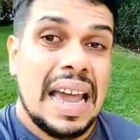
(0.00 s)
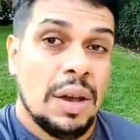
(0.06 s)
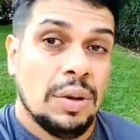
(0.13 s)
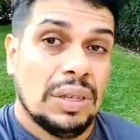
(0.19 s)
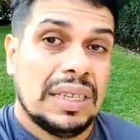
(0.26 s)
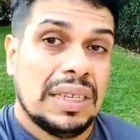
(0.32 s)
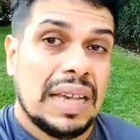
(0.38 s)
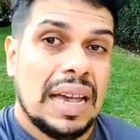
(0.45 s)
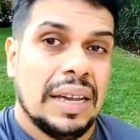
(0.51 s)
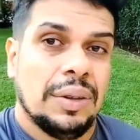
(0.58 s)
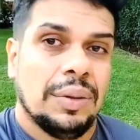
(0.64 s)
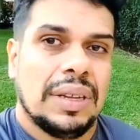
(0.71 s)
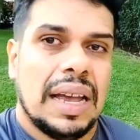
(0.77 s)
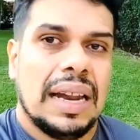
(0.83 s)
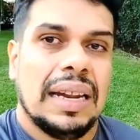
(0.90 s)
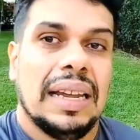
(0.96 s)
Eu
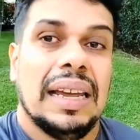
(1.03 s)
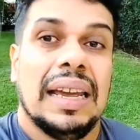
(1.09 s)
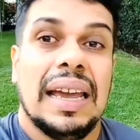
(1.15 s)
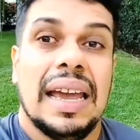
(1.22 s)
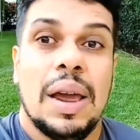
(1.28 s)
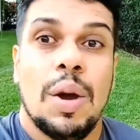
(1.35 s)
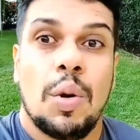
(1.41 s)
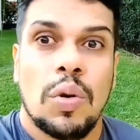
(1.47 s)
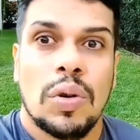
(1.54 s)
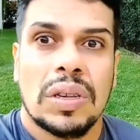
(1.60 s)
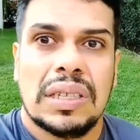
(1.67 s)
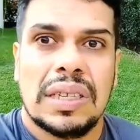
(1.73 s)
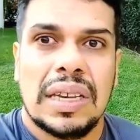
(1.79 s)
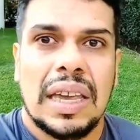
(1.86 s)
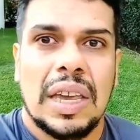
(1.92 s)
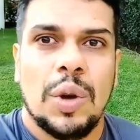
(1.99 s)
saindo dali, eu
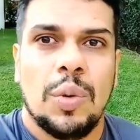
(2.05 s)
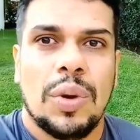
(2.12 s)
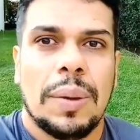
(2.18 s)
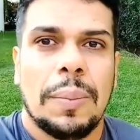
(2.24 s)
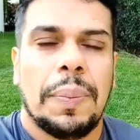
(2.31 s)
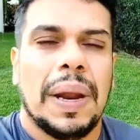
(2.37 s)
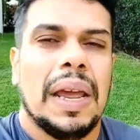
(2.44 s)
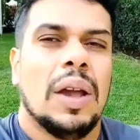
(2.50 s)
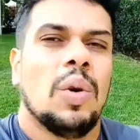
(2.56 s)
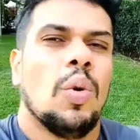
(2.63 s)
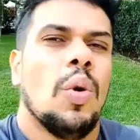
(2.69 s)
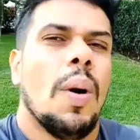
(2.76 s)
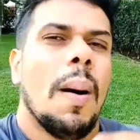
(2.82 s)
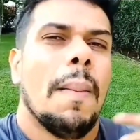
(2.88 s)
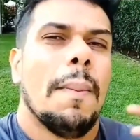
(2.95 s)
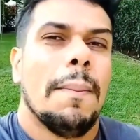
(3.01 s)
consegui um emprego
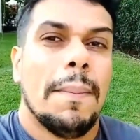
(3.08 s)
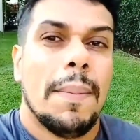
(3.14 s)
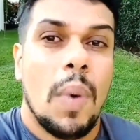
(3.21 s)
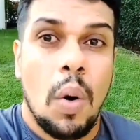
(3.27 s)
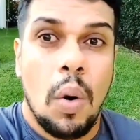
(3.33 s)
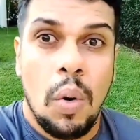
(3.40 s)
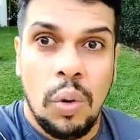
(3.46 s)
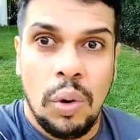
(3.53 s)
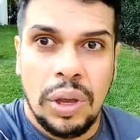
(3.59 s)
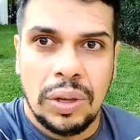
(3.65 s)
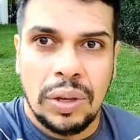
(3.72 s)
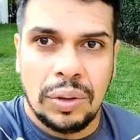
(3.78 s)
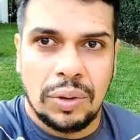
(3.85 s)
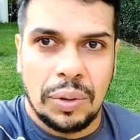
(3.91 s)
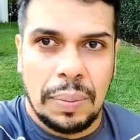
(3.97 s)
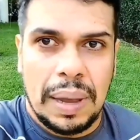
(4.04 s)

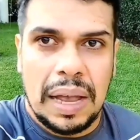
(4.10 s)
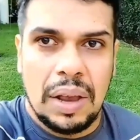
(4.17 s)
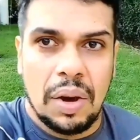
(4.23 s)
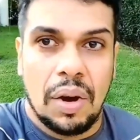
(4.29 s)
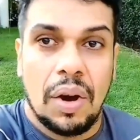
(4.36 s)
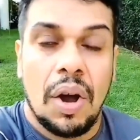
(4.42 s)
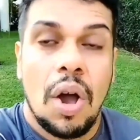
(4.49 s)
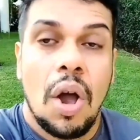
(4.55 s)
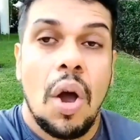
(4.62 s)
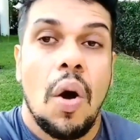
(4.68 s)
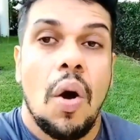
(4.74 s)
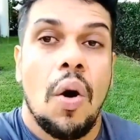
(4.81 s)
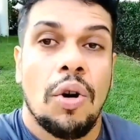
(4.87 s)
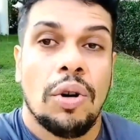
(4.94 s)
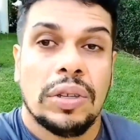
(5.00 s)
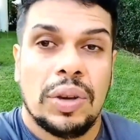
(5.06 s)
muito melhor,
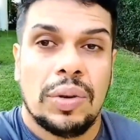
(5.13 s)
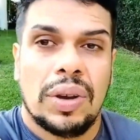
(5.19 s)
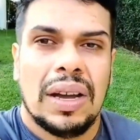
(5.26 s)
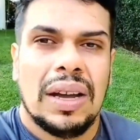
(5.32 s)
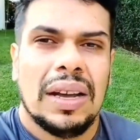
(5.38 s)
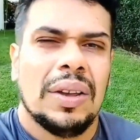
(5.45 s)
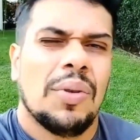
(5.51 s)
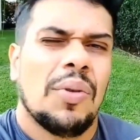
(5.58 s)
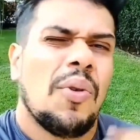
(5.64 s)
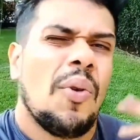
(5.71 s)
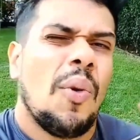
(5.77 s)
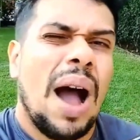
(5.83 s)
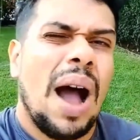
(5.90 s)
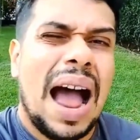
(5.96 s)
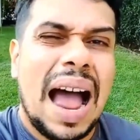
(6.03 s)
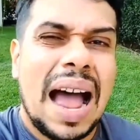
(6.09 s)
onde eu ganho
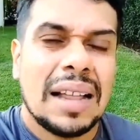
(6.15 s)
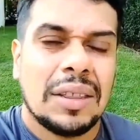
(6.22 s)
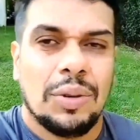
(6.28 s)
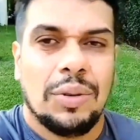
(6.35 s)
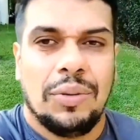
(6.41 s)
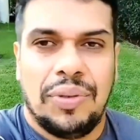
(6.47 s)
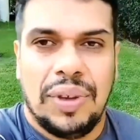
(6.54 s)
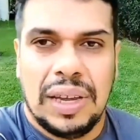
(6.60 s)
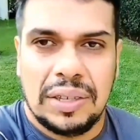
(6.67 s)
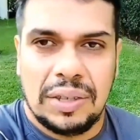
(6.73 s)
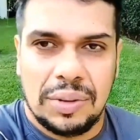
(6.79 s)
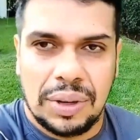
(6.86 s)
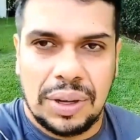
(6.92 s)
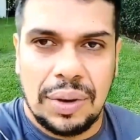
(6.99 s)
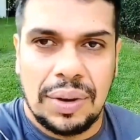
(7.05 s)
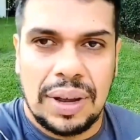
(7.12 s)
quatro
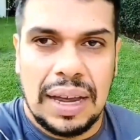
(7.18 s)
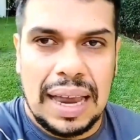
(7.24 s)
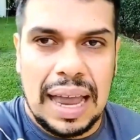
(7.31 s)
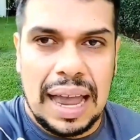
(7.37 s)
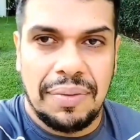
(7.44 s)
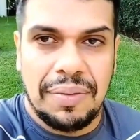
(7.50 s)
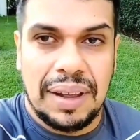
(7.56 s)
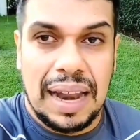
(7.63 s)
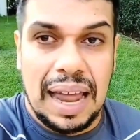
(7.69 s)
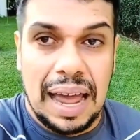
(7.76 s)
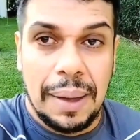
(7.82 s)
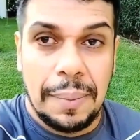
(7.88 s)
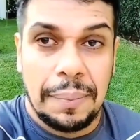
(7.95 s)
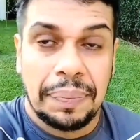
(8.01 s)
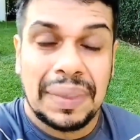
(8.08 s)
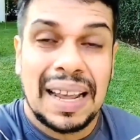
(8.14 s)
vezes o que eu ganhava lá.